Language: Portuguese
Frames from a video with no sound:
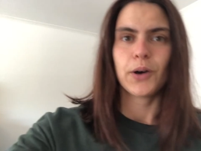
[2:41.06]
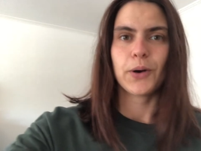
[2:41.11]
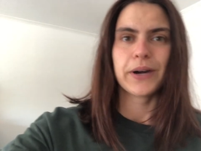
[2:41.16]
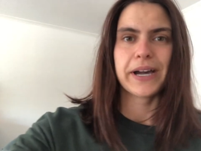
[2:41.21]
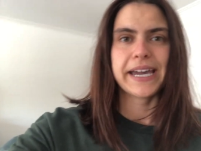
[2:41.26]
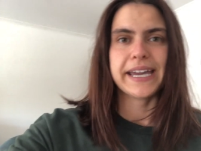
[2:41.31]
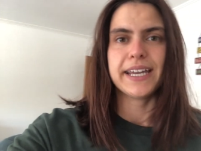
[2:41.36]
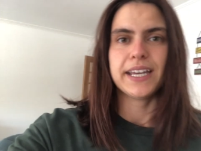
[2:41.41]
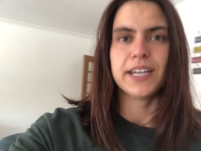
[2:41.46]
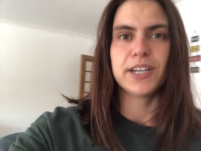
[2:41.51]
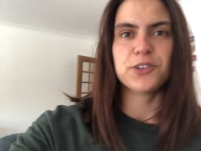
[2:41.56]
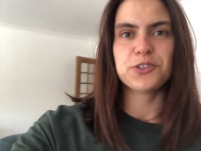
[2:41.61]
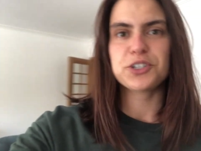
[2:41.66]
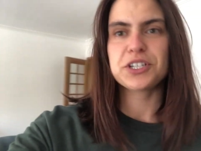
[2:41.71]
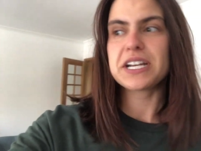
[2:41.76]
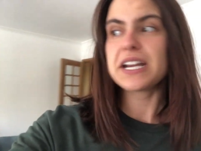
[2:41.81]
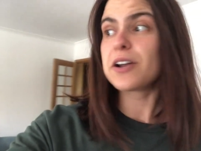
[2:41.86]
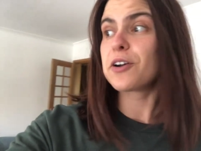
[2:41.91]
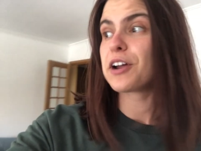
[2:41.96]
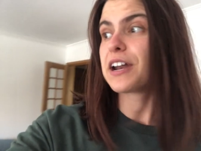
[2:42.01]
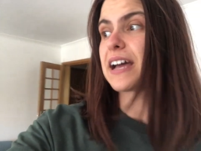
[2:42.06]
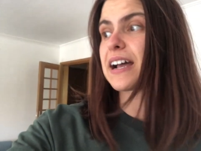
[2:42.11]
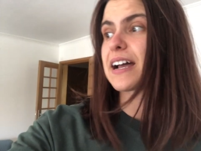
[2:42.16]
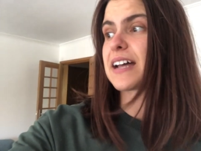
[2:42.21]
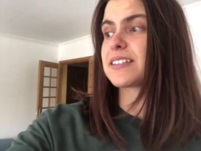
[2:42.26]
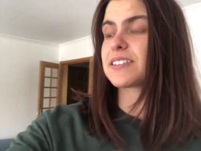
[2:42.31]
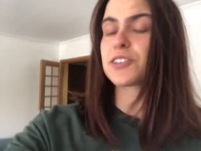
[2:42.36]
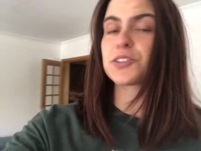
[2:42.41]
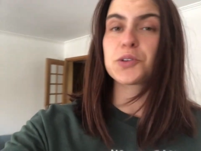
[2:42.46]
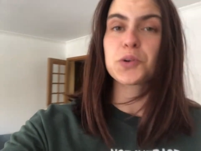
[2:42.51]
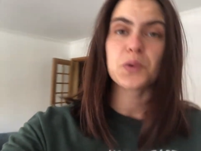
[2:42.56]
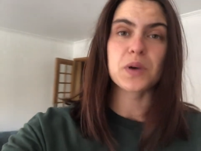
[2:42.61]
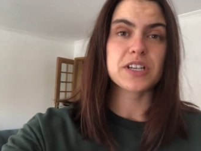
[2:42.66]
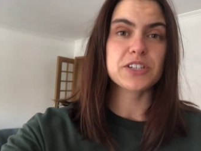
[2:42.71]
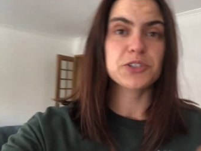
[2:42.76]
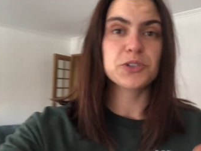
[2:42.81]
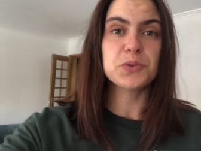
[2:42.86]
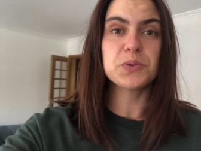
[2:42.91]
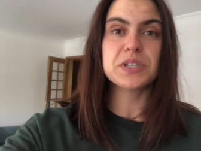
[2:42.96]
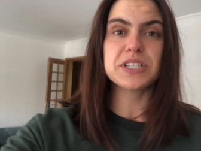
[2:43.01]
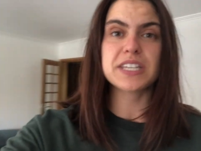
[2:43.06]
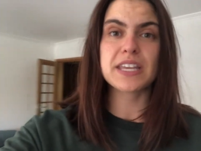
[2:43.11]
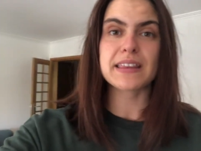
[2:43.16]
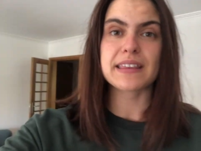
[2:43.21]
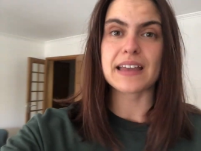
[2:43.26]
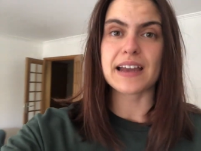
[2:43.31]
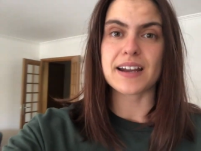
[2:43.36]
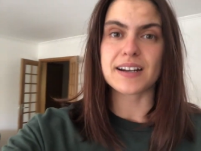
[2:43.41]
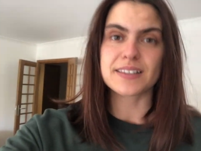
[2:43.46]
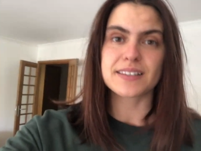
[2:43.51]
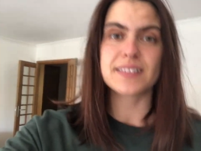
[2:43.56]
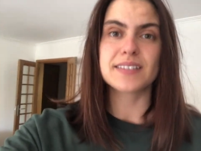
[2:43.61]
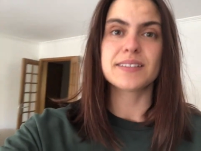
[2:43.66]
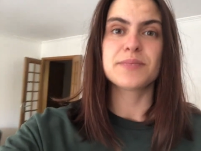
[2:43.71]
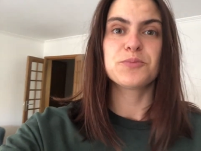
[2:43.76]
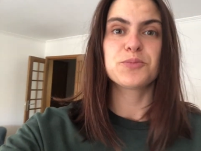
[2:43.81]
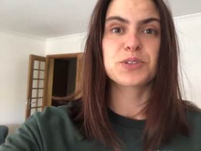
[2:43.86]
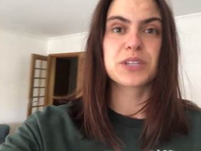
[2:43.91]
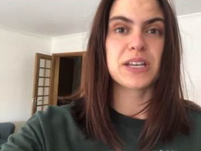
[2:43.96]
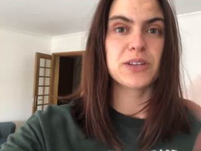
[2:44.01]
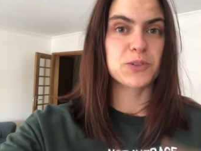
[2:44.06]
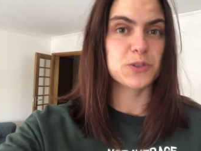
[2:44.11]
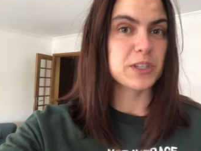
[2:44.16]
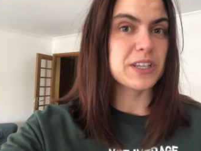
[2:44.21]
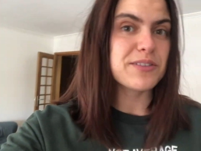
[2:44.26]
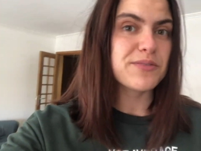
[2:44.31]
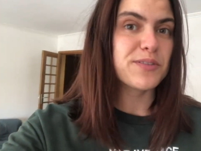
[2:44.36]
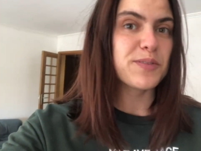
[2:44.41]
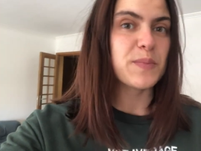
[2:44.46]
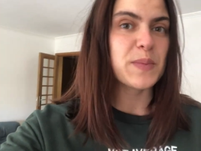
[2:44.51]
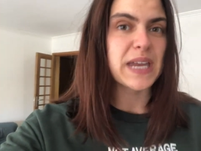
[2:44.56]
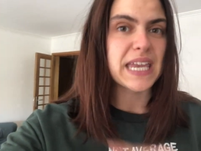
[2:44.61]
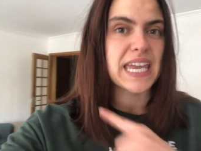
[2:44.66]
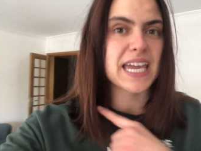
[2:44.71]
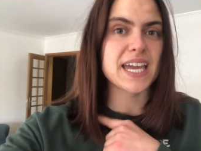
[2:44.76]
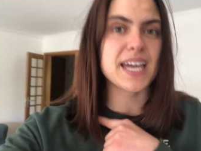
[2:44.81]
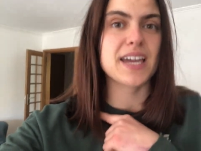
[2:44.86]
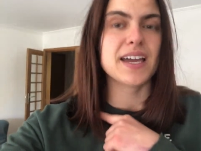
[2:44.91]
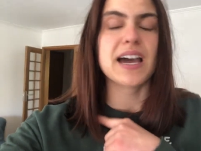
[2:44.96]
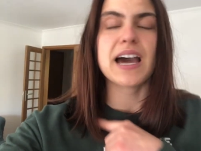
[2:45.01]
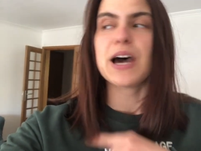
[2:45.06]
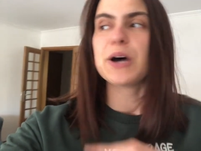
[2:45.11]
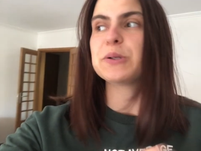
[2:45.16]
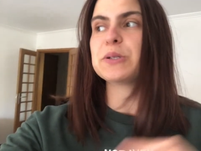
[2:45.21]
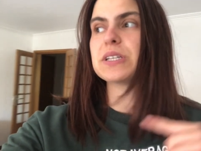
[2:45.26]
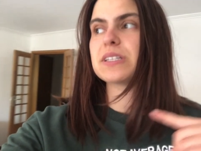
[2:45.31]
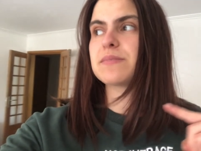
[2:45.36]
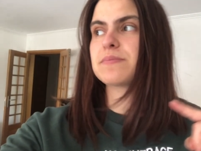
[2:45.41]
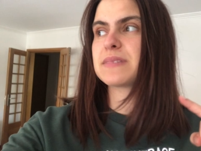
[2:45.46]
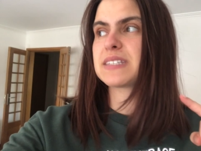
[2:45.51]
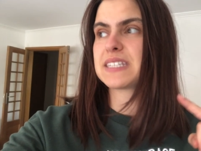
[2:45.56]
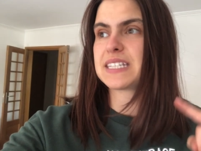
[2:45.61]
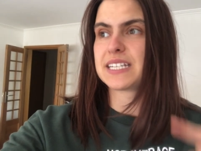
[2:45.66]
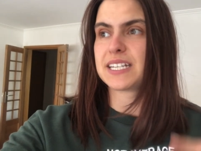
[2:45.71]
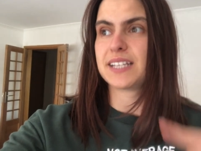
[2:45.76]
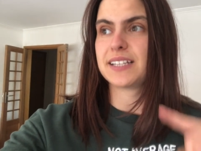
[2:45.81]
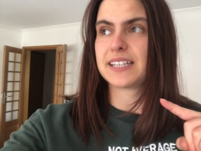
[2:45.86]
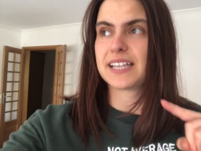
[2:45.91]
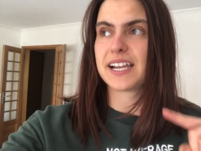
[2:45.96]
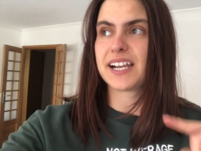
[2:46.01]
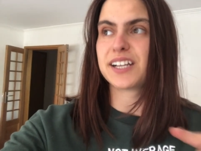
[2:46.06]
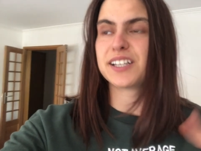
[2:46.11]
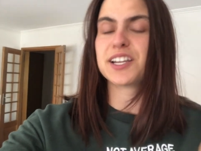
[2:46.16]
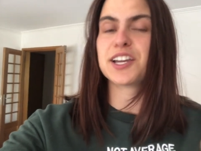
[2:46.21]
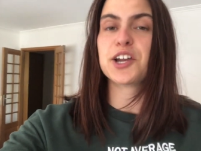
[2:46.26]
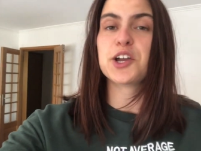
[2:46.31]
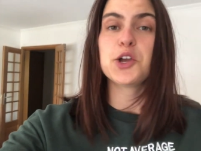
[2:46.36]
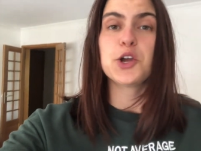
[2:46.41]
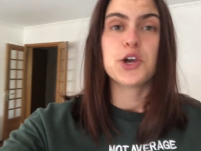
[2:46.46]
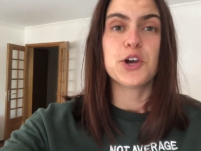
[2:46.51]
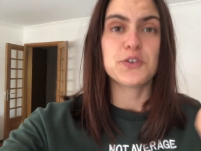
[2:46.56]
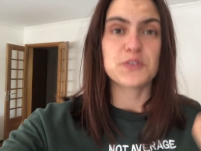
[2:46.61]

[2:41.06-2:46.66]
Ok, eu cheguei agora a casa, são quase duas da tarde Portanto, tive de manhã a aula de medicina interna,